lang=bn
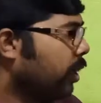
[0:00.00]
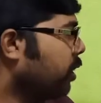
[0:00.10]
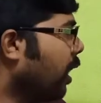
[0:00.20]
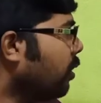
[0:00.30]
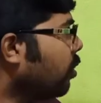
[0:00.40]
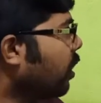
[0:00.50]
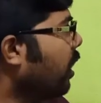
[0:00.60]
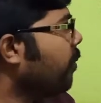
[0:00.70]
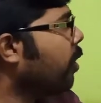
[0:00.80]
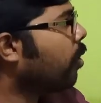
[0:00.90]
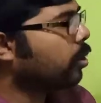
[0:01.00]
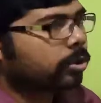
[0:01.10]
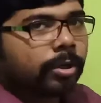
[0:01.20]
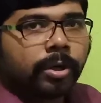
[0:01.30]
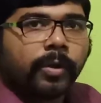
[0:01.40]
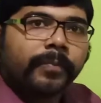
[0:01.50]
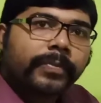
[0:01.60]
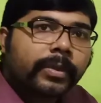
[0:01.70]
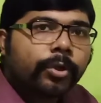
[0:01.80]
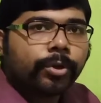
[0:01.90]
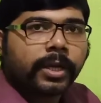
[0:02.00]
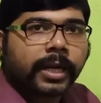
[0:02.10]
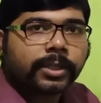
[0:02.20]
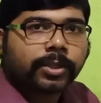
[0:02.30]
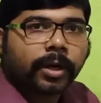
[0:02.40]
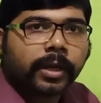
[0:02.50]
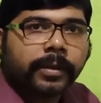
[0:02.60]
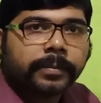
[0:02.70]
সান্দ্রতা এবং ঘর্ষণ দুটোই কাজ করে